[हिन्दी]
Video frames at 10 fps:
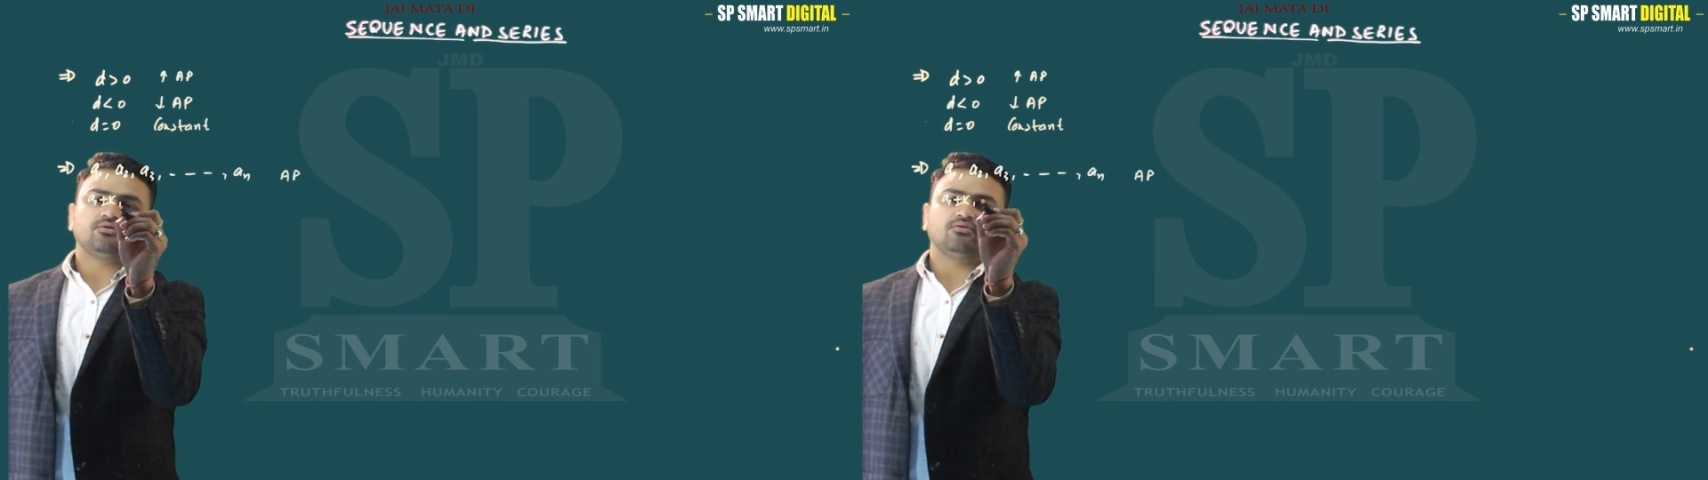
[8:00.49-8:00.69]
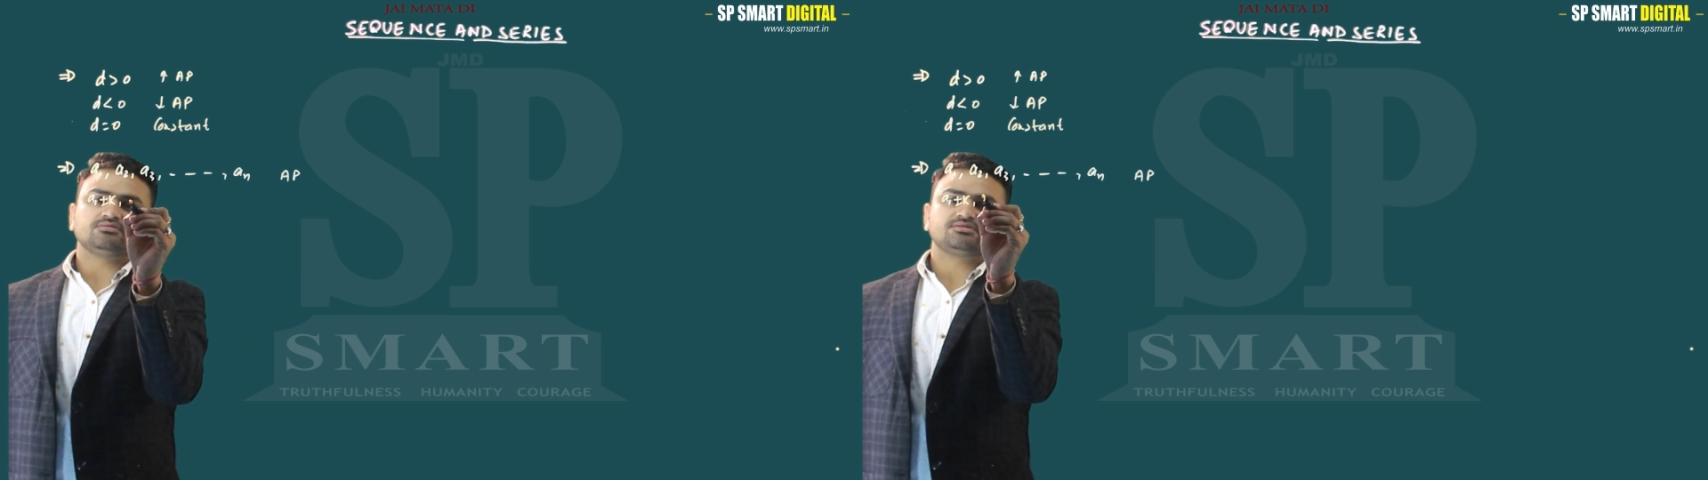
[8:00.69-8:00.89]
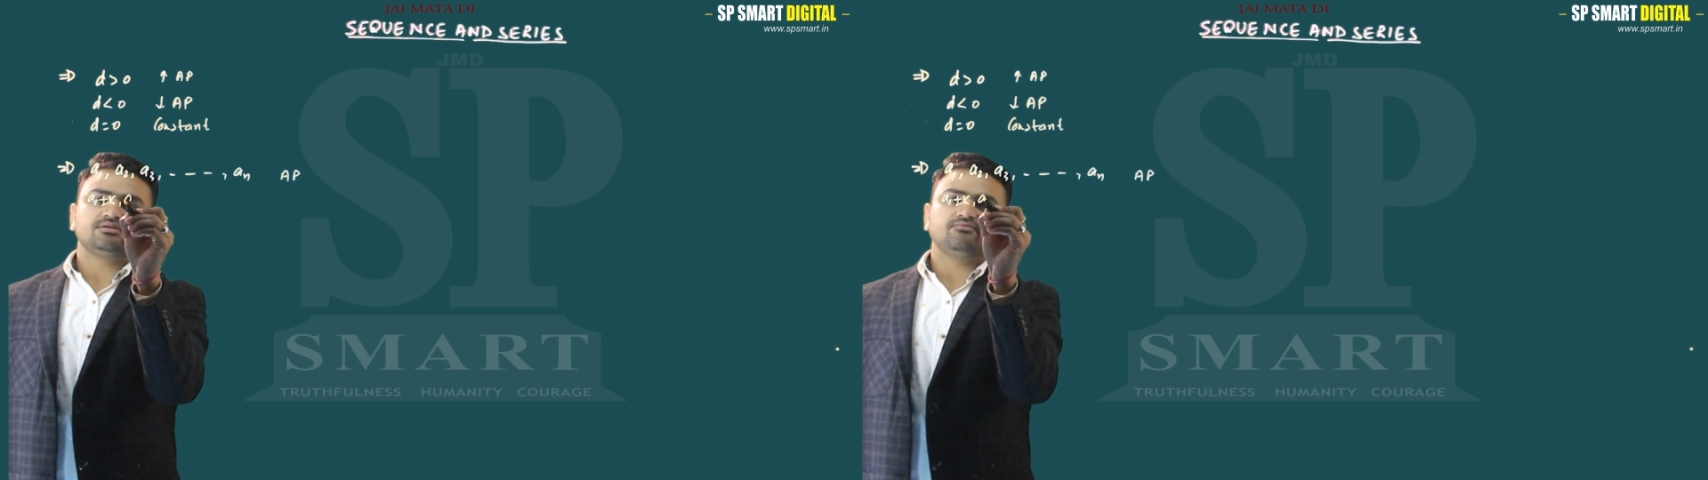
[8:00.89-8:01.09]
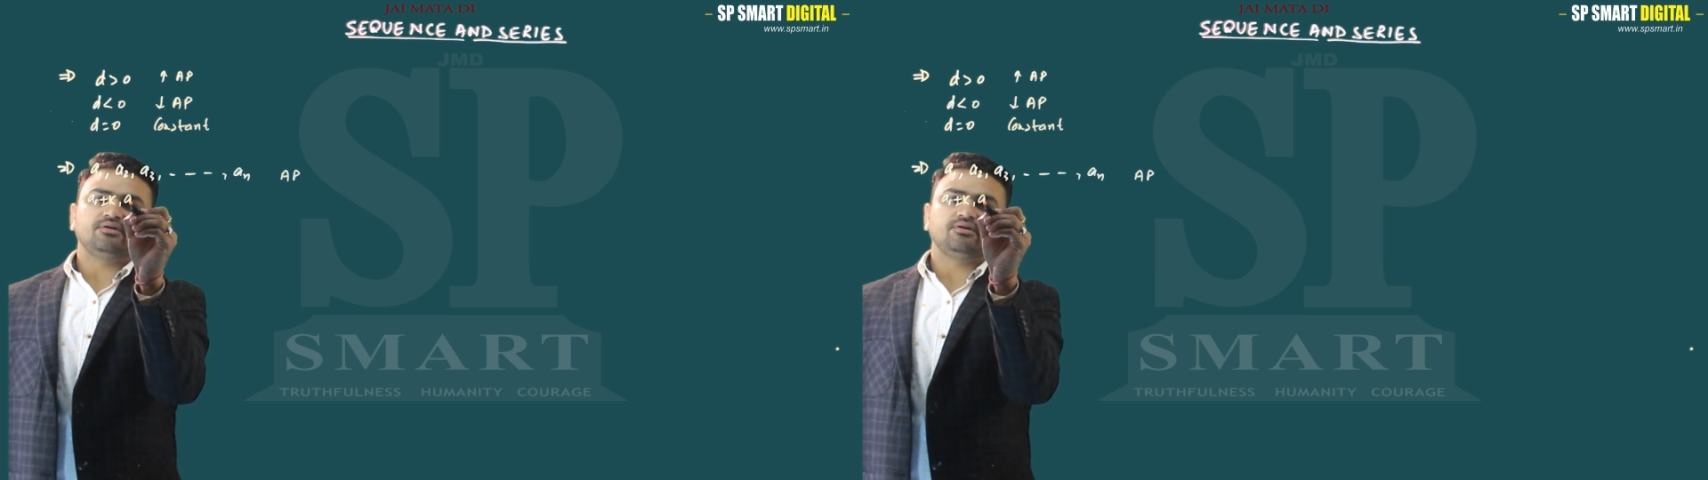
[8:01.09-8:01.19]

कोई कांस्टेंट